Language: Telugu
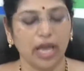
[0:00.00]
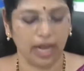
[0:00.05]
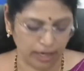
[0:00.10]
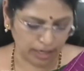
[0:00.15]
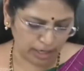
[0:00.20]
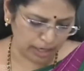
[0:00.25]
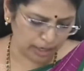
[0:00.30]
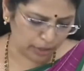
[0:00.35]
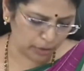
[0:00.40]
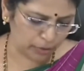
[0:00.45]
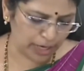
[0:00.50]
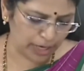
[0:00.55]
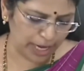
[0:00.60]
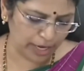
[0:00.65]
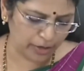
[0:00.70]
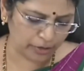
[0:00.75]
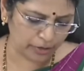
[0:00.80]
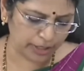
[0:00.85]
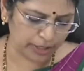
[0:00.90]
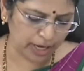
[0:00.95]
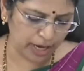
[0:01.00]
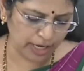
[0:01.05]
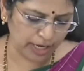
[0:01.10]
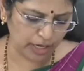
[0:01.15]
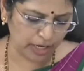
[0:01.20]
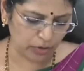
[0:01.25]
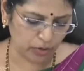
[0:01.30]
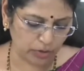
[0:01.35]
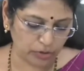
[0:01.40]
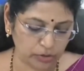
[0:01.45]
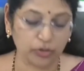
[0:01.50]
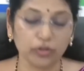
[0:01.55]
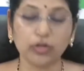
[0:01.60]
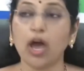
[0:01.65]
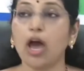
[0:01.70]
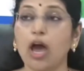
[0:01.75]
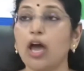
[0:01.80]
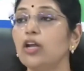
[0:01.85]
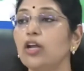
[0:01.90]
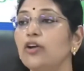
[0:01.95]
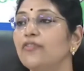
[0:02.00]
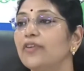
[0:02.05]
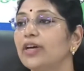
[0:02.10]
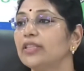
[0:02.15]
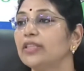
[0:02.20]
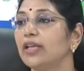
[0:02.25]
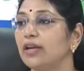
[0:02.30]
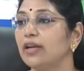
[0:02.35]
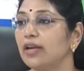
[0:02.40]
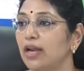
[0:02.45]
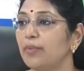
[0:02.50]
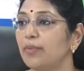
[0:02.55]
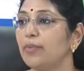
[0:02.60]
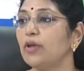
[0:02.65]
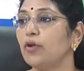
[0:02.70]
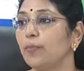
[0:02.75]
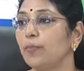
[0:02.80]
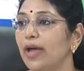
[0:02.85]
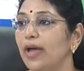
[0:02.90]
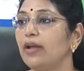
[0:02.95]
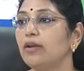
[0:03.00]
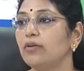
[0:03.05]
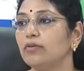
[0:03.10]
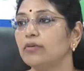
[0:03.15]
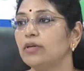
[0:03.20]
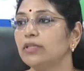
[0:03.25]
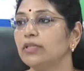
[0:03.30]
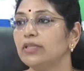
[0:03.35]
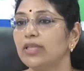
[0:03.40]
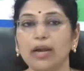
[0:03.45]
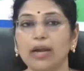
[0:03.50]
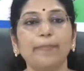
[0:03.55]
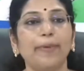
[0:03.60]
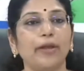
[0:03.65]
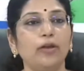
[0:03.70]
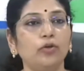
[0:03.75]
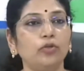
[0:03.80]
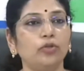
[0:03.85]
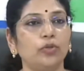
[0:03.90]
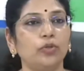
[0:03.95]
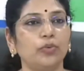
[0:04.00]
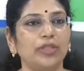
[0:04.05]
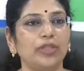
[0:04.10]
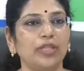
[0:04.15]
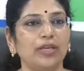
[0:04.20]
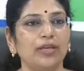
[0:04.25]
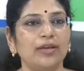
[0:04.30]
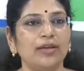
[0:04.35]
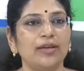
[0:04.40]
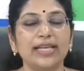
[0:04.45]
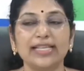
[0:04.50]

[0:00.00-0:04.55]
ఎన్నడూ లేనట్టుగా ఈరోజు నాలుగు వందల నలభై రూపాయలు ధర పలుకుతూ ఉంది